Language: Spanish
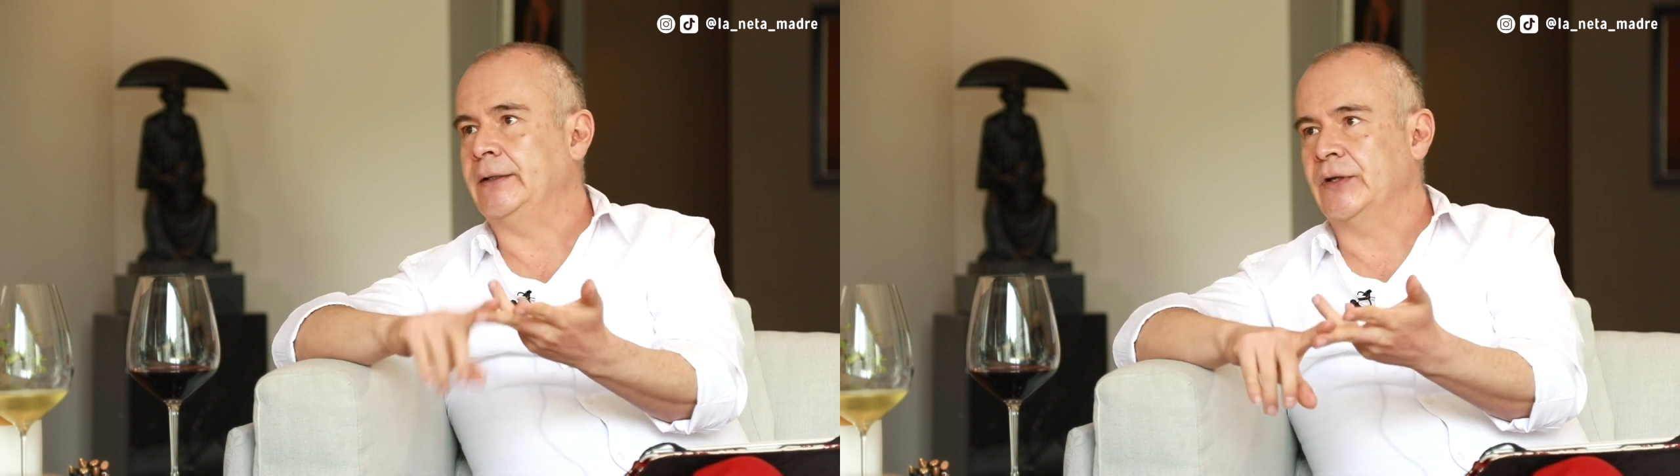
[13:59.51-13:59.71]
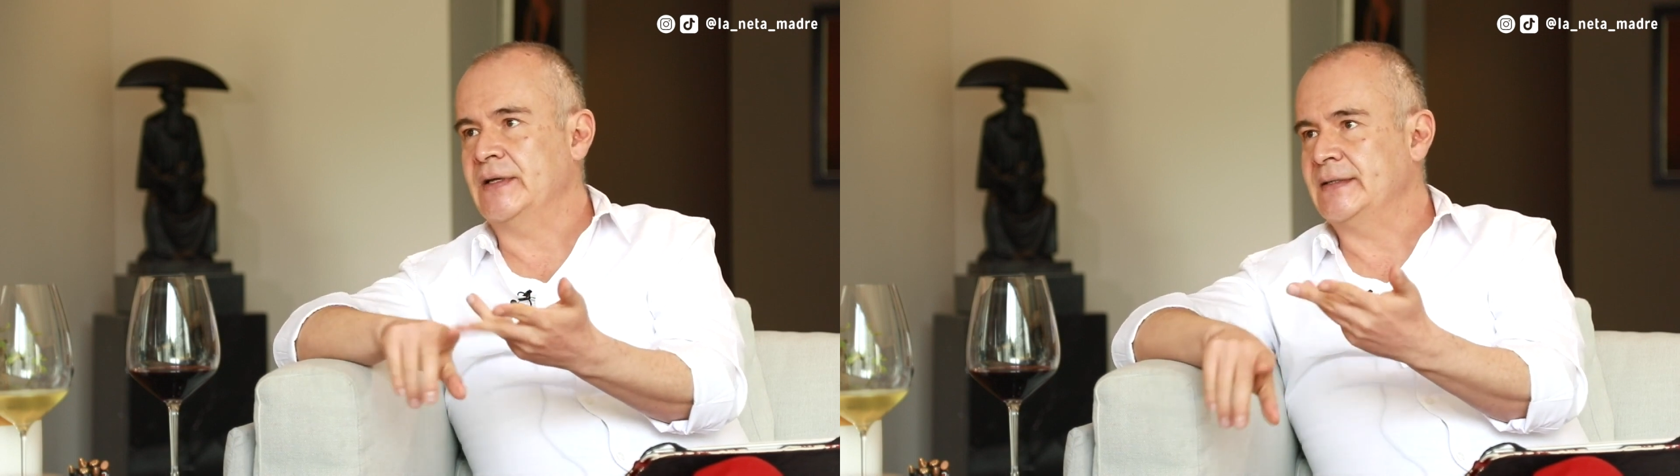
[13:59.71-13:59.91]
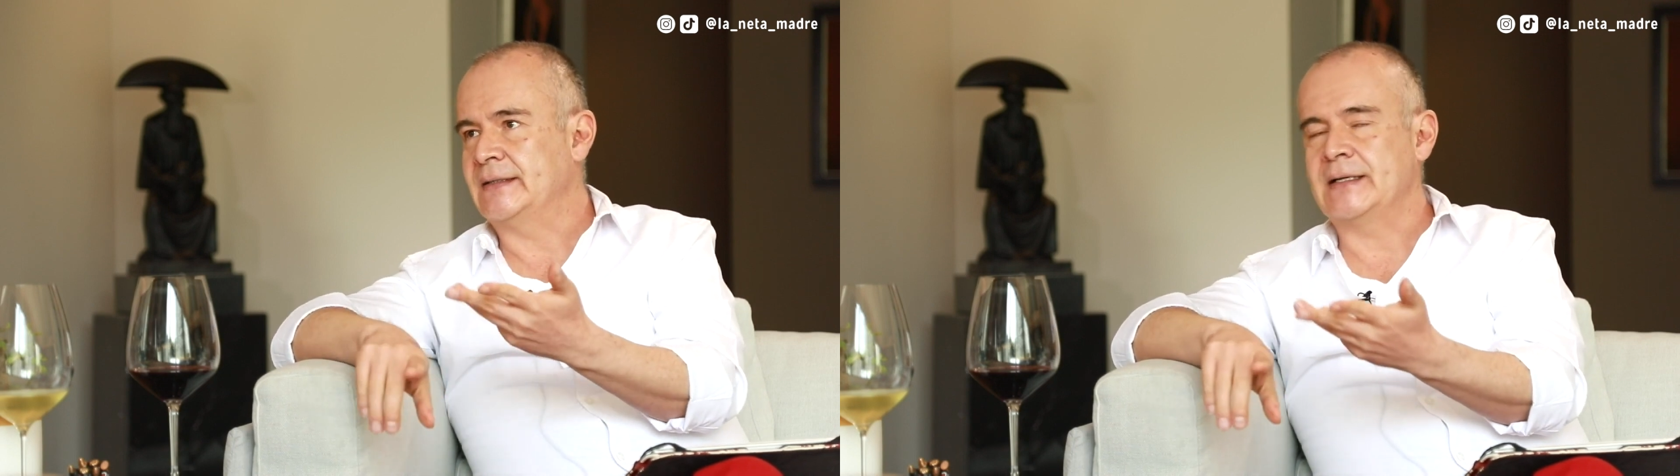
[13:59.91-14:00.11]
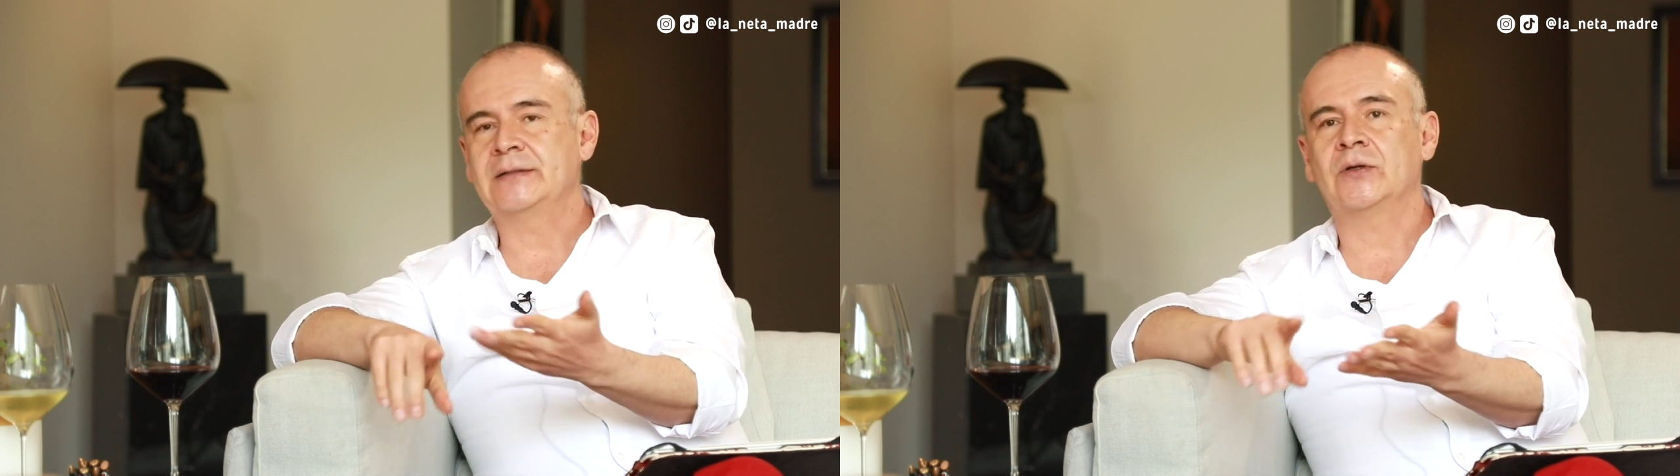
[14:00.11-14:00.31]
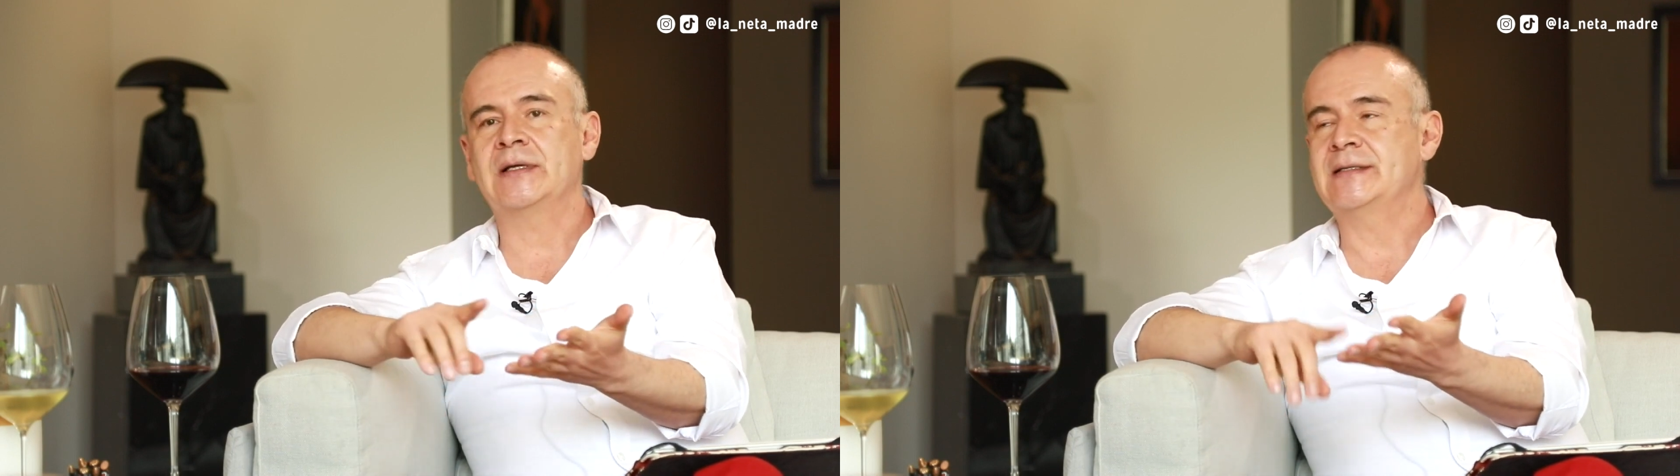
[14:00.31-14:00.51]
todas
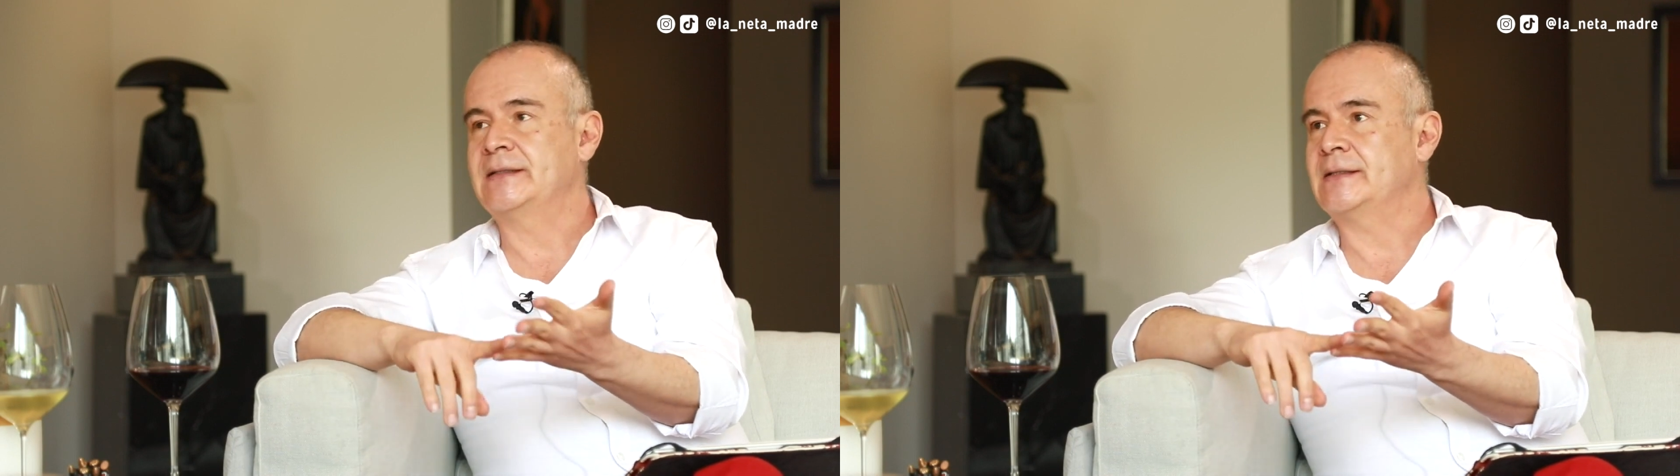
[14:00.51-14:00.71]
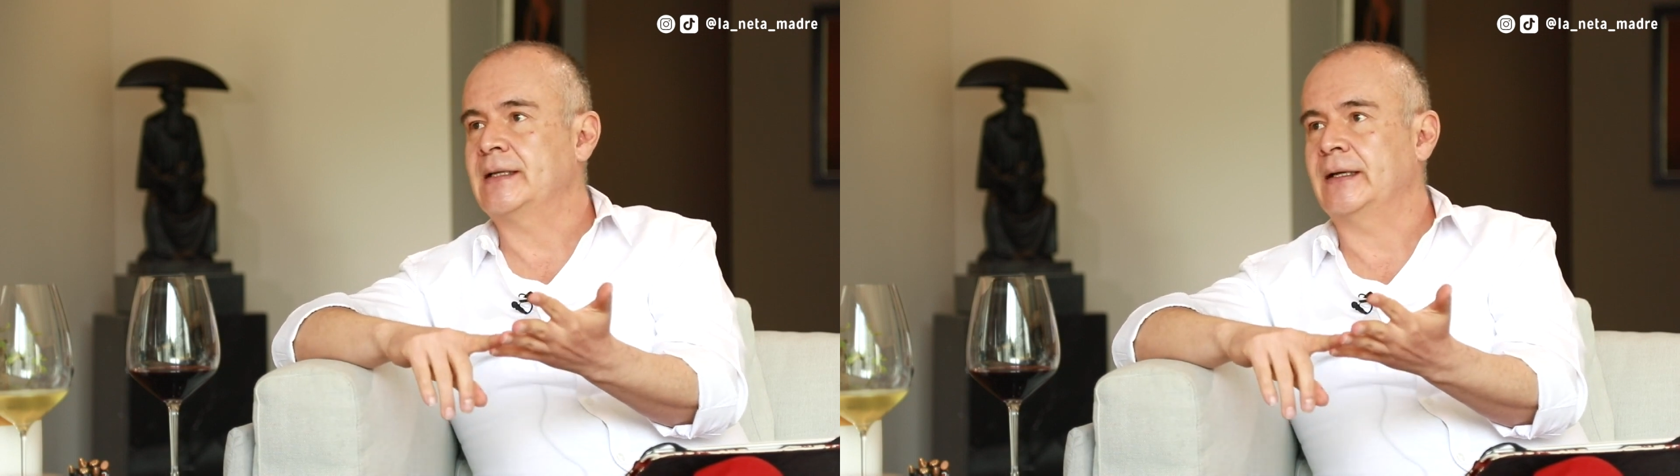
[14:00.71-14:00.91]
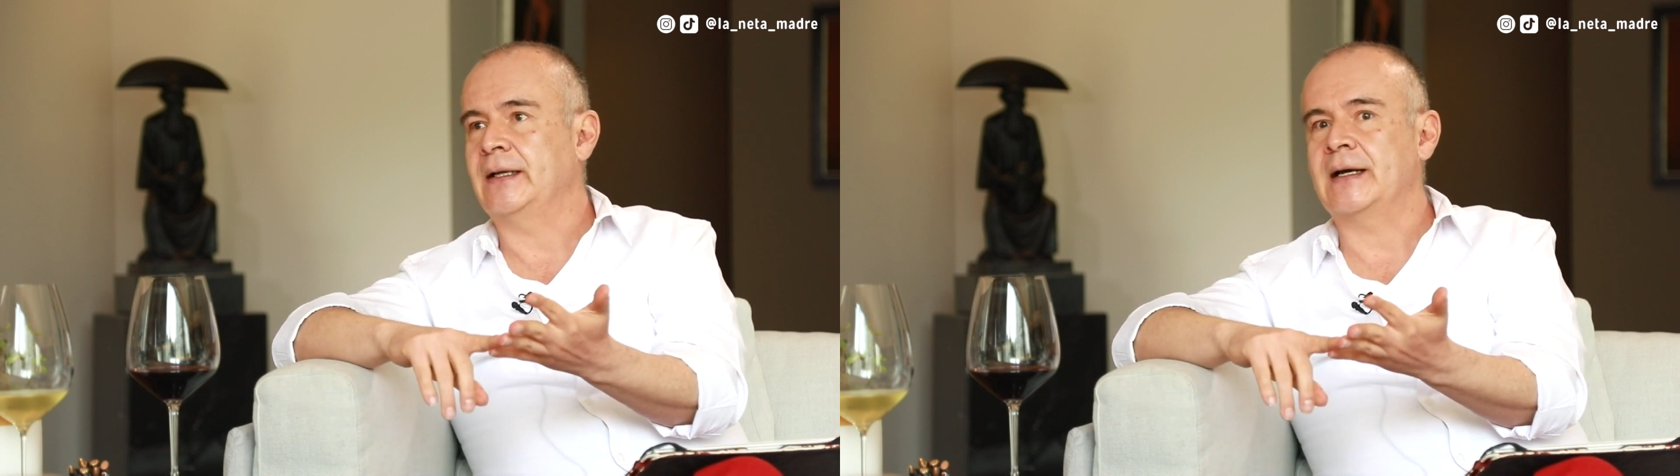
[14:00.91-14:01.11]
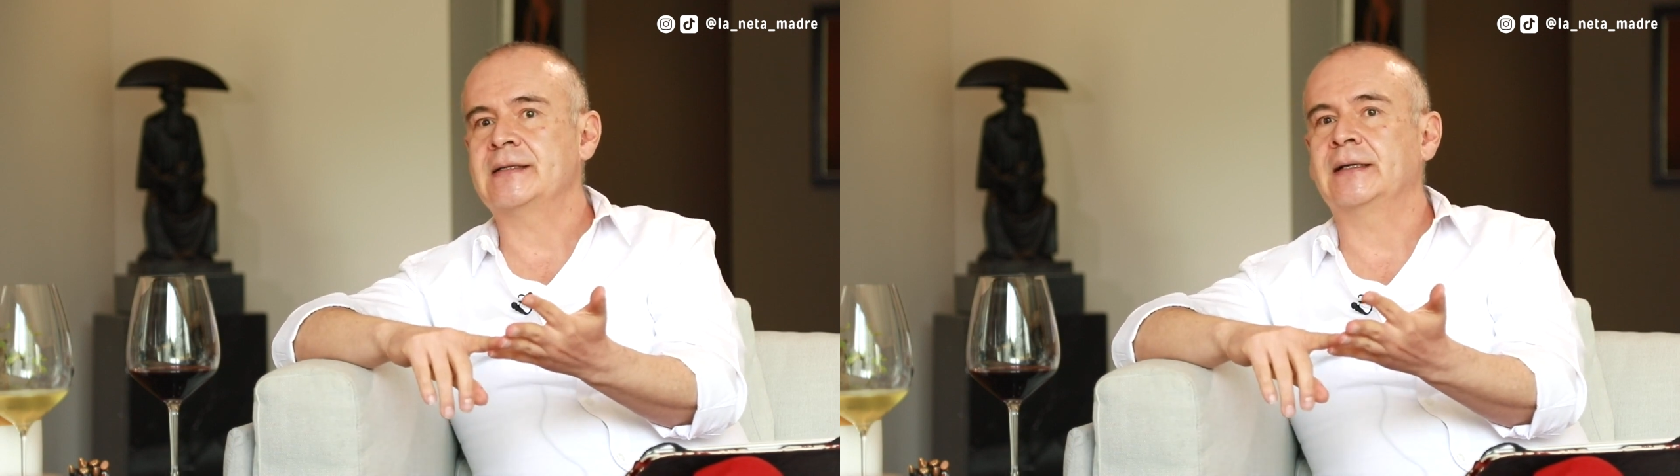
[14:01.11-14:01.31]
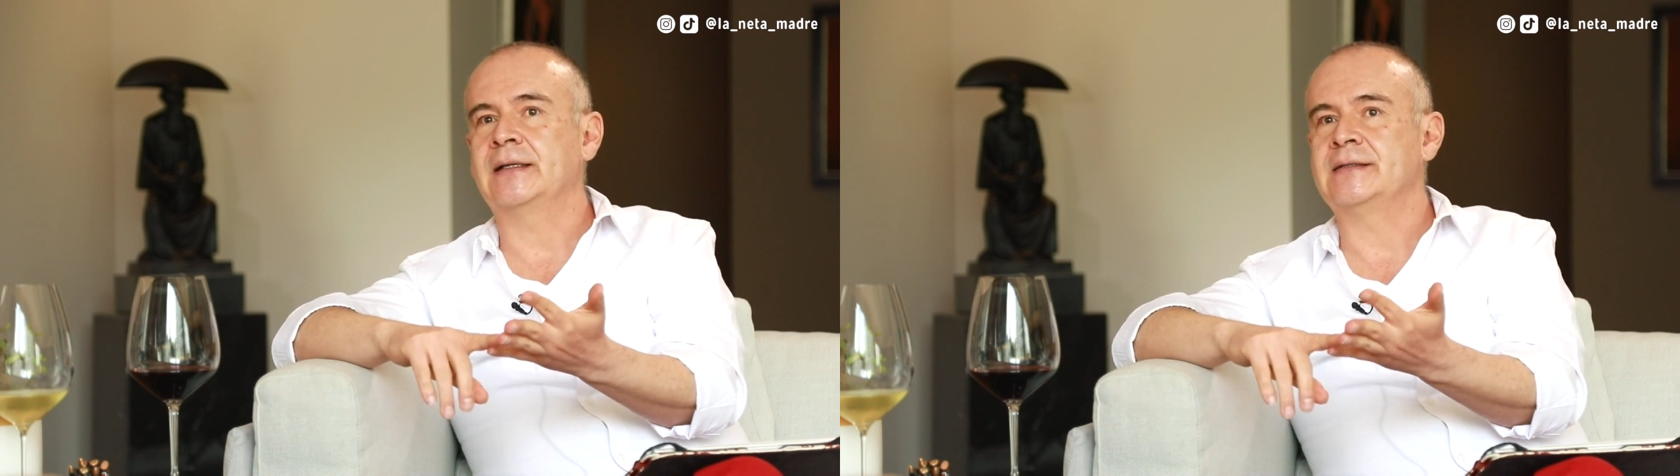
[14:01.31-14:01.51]
esas, todas estas técnicas que te